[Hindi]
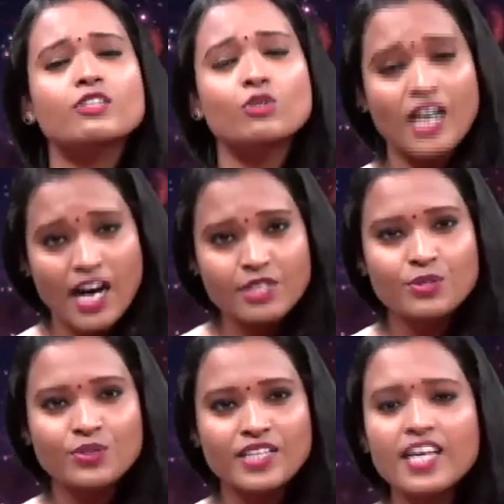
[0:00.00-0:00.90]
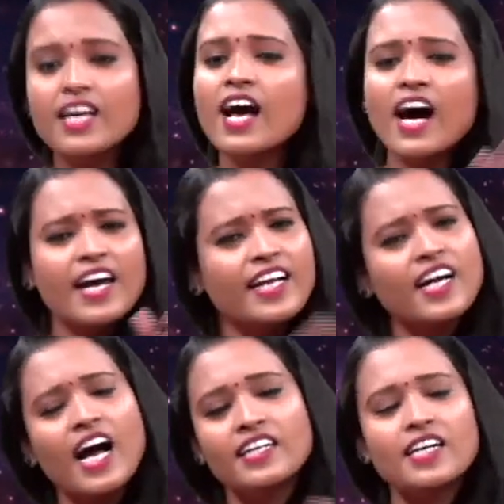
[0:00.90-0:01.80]
जो कार्ड्स होते हैं हर एक
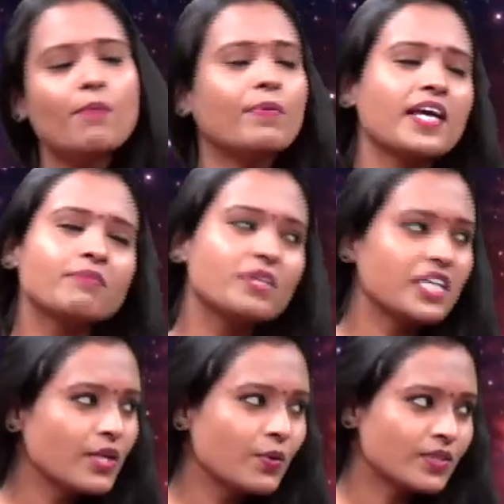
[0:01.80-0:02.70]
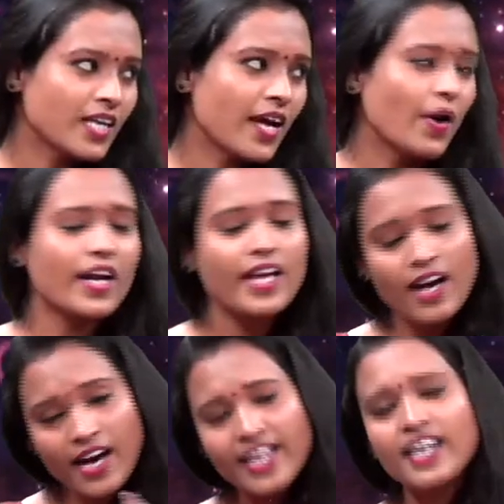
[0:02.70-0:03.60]
कार्ड का अपना एक मीनिंग होता है और
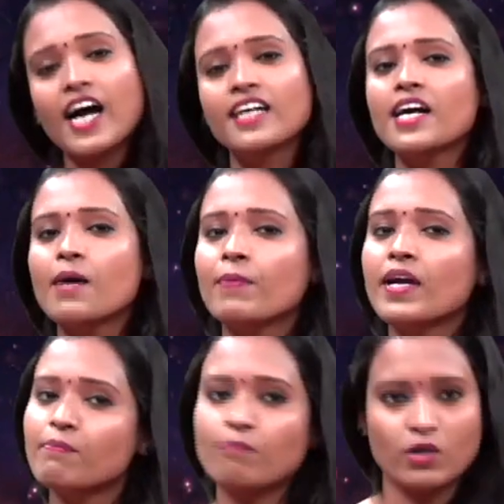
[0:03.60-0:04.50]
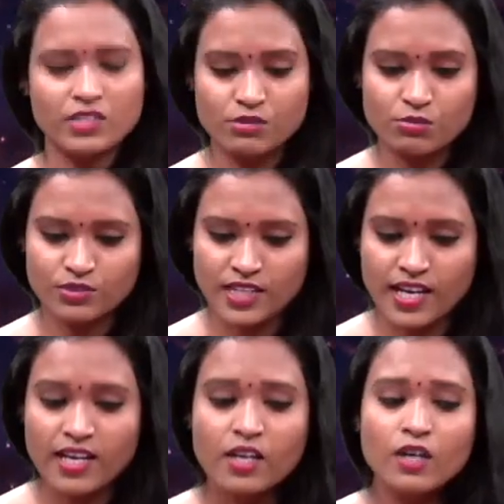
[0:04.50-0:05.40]
हर एक कार्ड का अपना इम्पोर्टेंस होता है
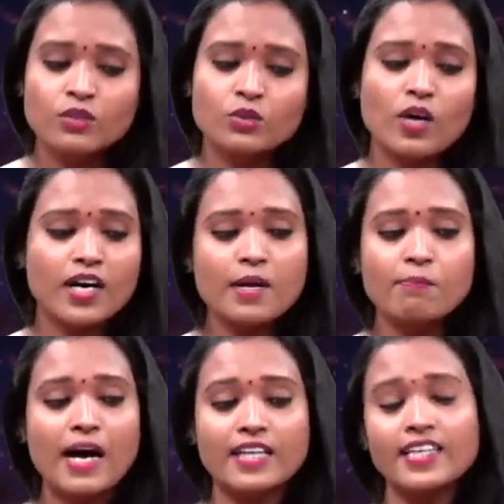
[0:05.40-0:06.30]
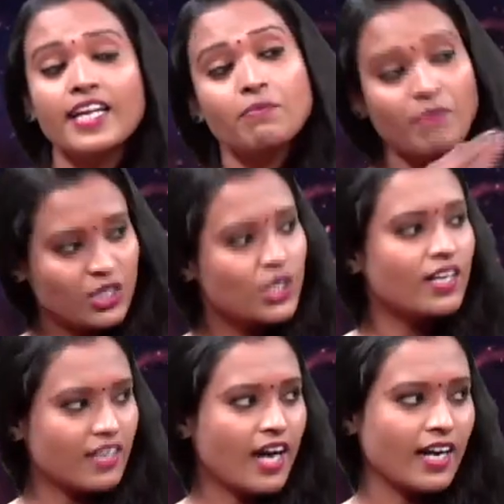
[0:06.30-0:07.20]
तो अगर हम बात करें मेजर
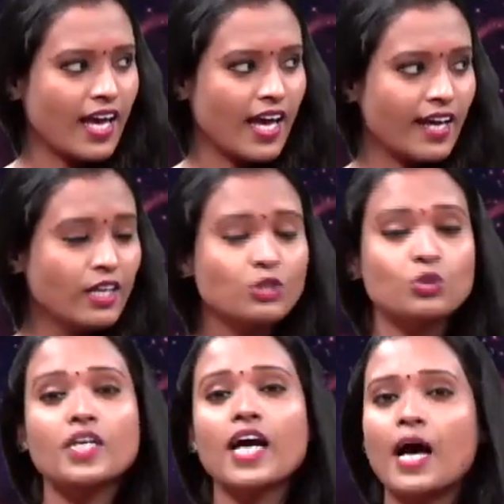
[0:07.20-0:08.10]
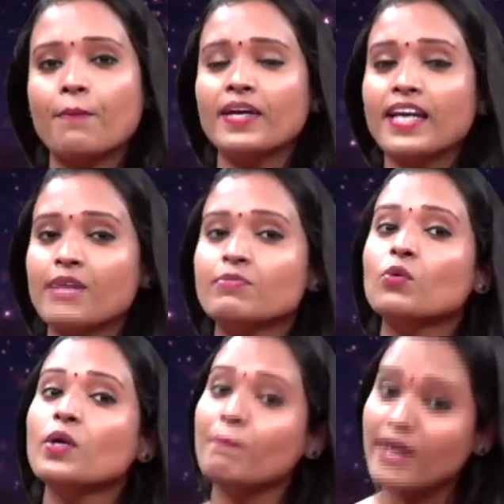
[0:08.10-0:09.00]
अरकाना है जो कि आपकी लाइफ में
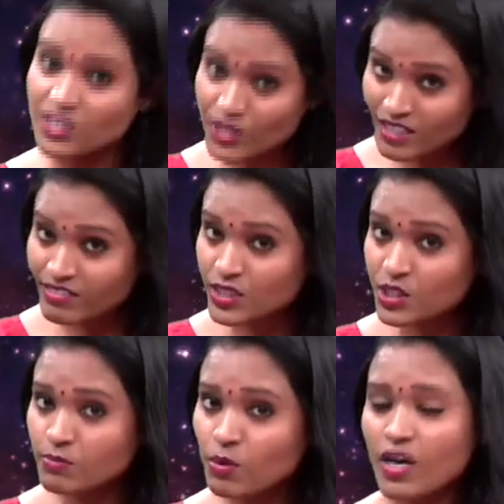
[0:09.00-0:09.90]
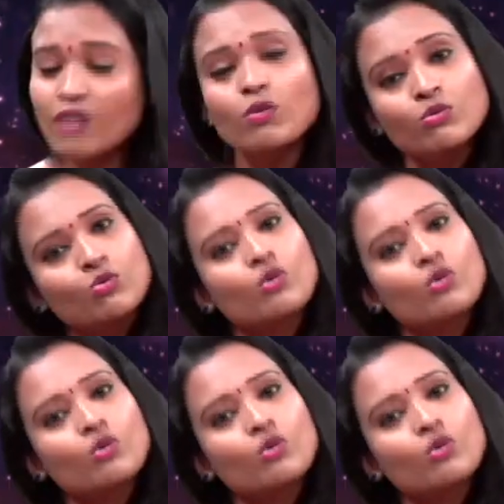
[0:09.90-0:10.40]
कोई मेजर इवेंट जब होगा वो उसको